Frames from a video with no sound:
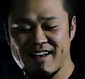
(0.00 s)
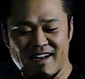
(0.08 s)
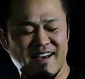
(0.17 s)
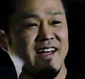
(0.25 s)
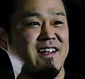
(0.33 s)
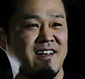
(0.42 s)

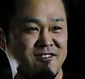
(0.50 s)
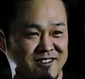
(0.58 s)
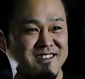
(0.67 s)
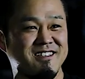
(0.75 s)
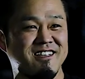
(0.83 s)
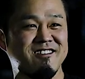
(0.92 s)
かけてるっ
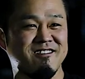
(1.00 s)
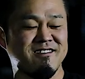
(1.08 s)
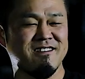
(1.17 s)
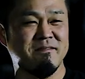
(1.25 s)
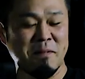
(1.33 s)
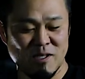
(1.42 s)
ていう、
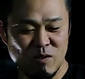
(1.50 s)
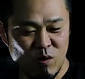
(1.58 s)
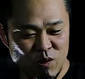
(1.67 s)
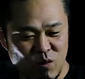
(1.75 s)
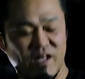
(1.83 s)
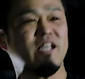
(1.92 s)
やっぱ
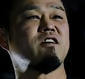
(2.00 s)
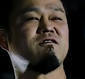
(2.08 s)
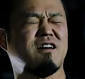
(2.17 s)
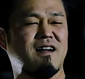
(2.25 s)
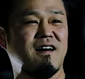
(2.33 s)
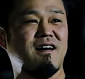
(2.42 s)
想像でき
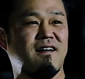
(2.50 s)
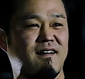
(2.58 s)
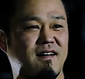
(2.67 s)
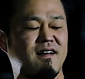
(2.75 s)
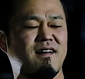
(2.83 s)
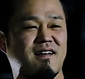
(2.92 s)
るから、
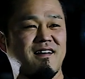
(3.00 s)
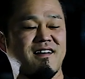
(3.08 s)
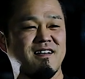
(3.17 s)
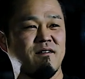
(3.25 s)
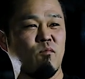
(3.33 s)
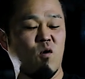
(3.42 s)

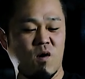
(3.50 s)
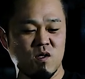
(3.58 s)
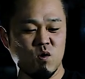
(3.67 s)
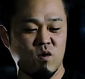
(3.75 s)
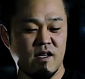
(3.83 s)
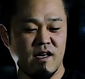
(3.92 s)
もう
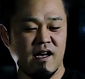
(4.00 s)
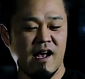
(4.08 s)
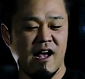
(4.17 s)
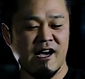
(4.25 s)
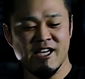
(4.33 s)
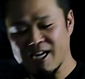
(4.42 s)
そこで
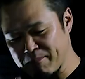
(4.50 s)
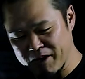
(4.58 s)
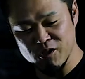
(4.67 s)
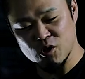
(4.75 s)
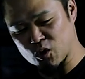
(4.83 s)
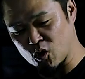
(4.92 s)
諦め
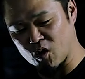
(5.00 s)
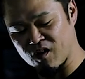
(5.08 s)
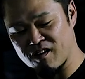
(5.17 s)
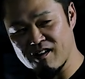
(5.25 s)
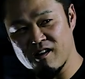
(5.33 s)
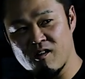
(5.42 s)
る人と、
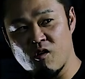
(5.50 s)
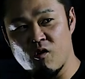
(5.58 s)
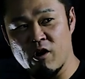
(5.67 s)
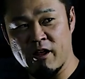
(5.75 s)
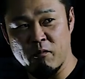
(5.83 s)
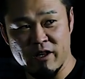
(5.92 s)

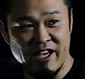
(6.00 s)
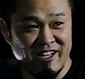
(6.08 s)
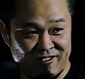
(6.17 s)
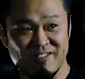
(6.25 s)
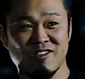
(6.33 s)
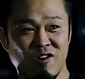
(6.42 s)
俺もで
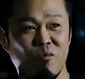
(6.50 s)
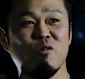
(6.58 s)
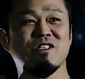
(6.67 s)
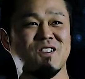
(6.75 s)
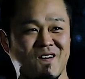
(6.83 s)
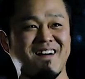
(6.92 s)
きるって思い
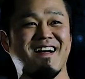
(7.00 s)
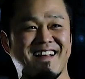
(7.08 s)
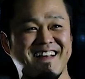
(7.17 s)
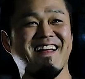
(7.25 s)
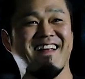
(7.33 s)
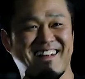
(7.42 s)
まし
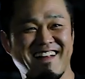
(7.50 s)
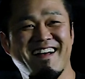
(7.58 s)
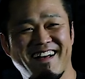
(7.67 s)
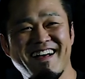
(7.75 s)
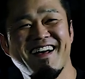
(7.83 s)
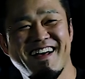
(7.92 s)

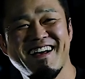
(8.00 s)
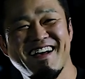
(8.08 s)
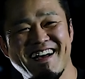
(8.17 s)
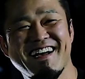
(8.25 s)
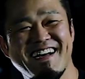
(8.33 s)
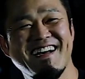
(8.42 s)
た、い
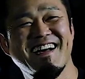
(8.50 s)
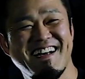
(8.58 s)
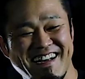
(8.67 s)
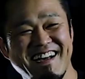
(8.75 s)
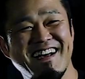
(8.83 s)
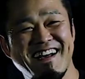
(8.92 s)
や
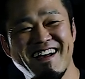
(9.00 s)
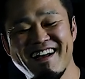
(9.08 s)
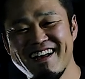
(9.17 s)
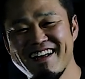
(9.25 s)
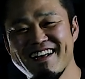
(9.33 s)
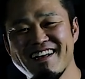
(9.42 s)
怖
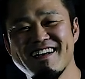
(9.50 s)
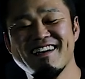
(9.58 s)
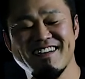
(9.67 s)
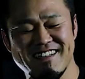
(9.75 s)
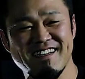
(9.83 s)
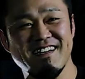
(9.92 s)
いですね、
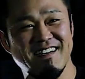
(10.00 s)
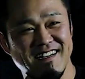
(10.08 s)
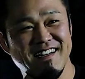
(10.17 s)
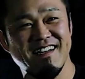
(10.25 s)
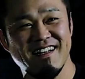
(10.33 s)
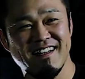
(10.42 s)
日本
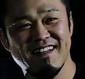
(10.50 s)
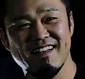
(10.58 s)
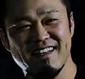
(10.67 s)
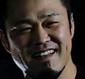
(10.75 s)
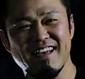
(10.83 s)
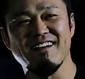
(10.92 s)
人の集中
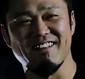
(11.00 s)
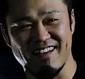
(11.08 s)
力だよ